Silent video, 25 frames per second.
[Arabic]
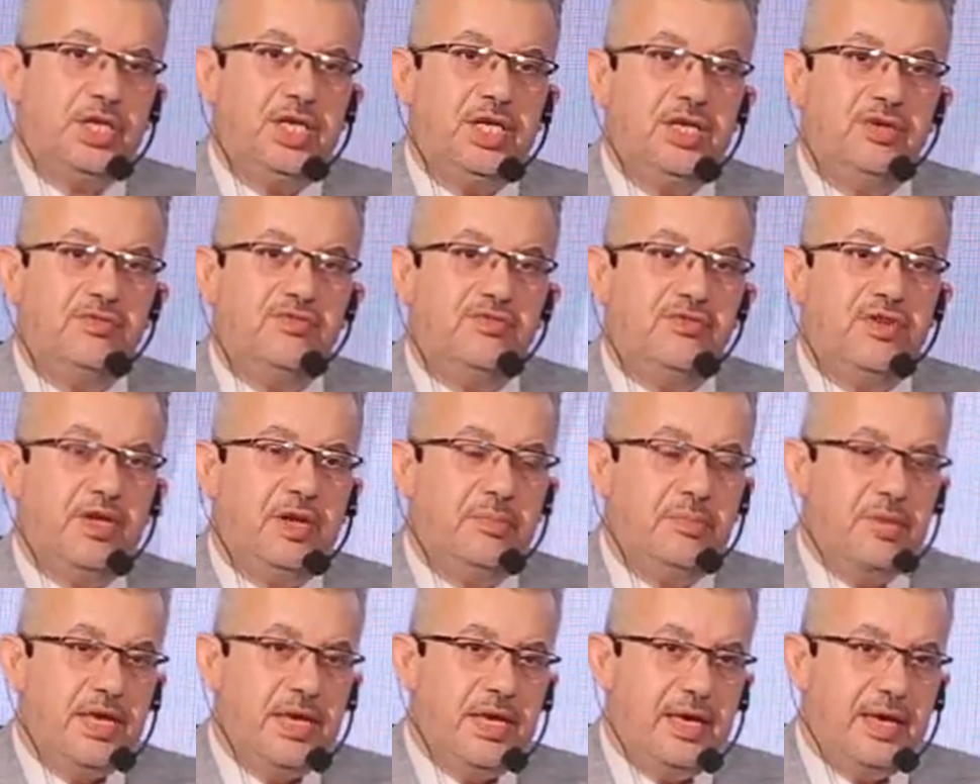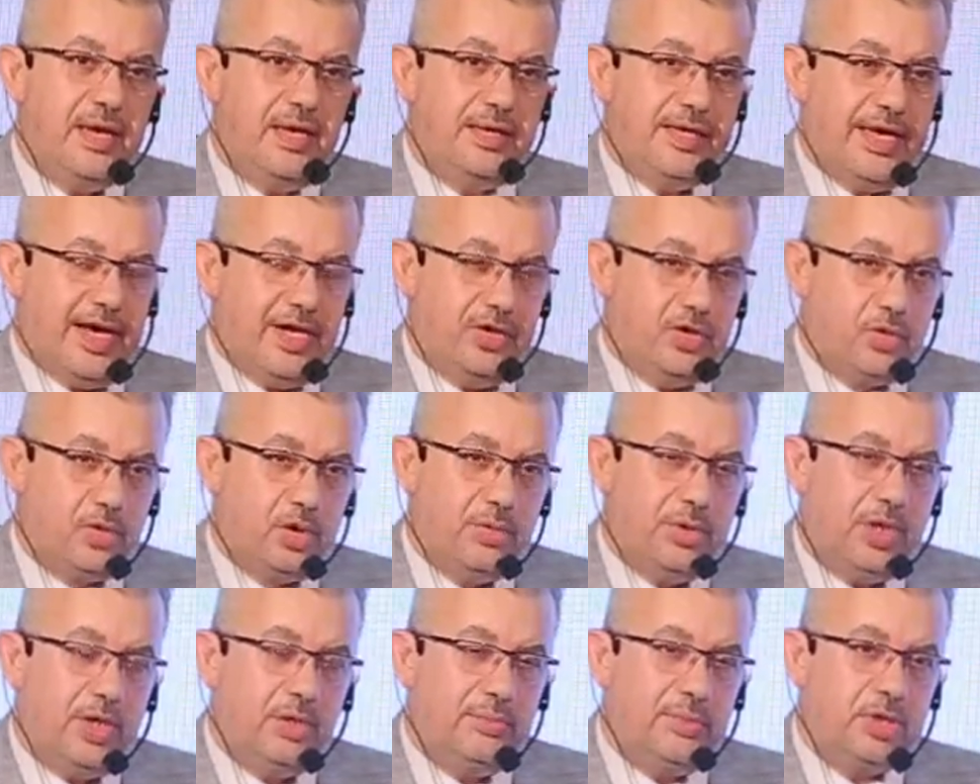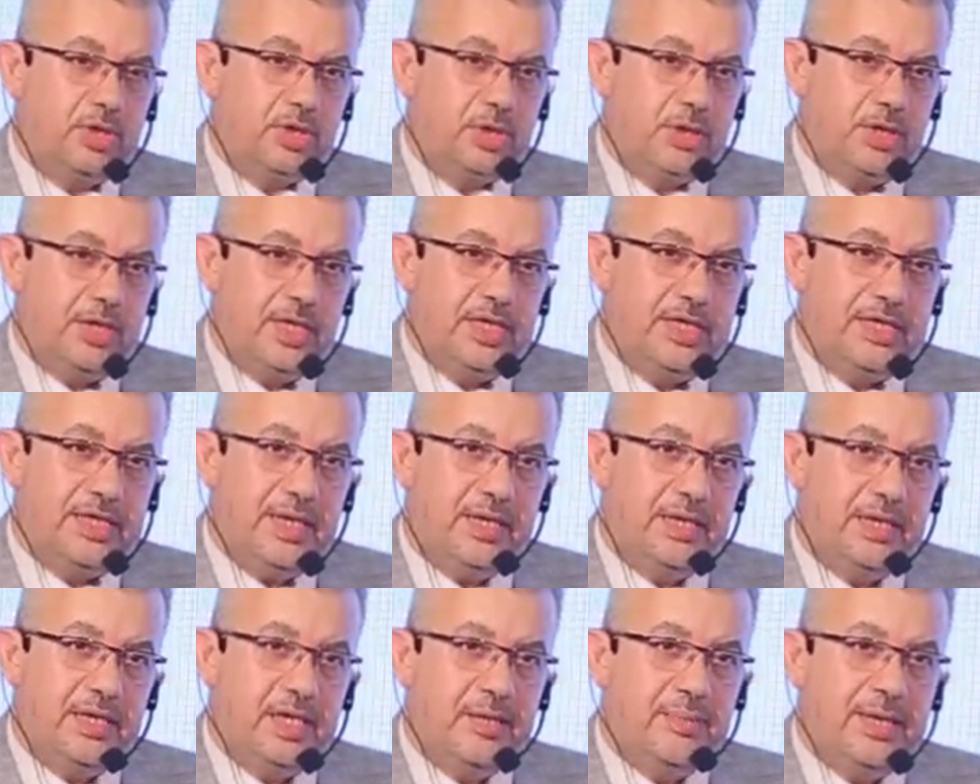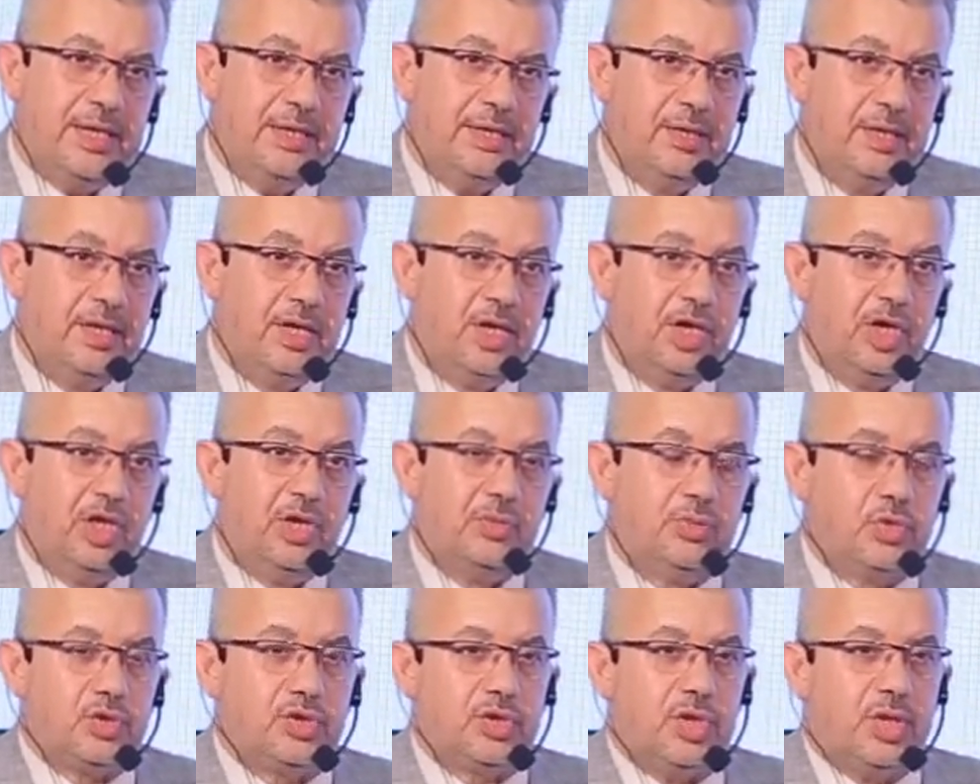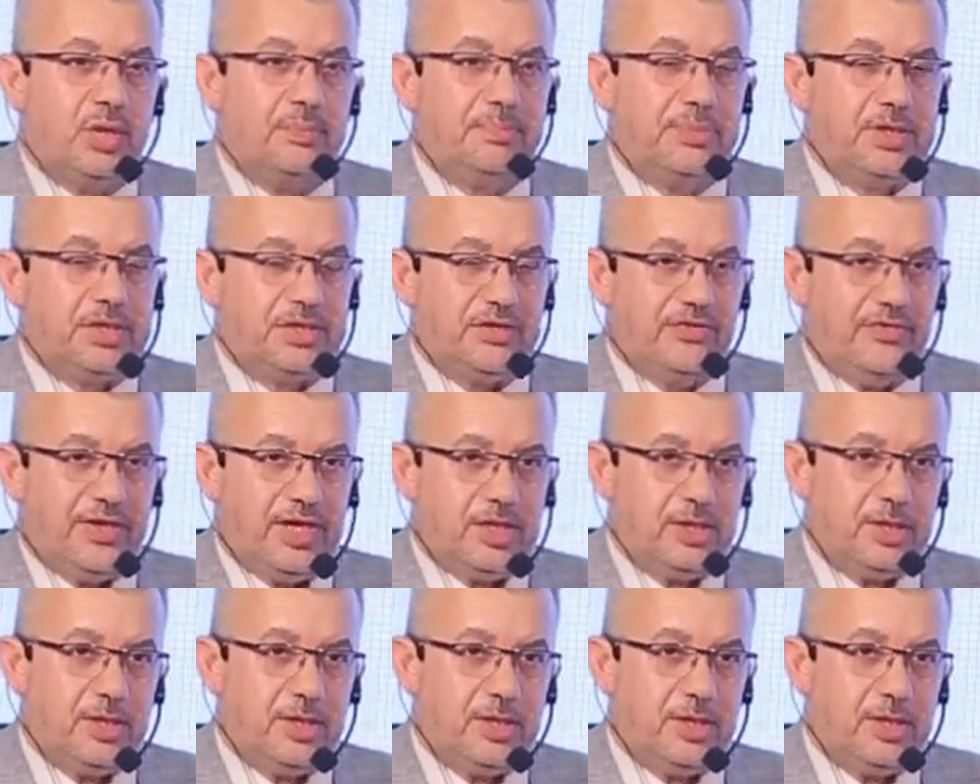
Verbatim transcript: يعني ربع المصريين تقريبا مصاب بارتفاع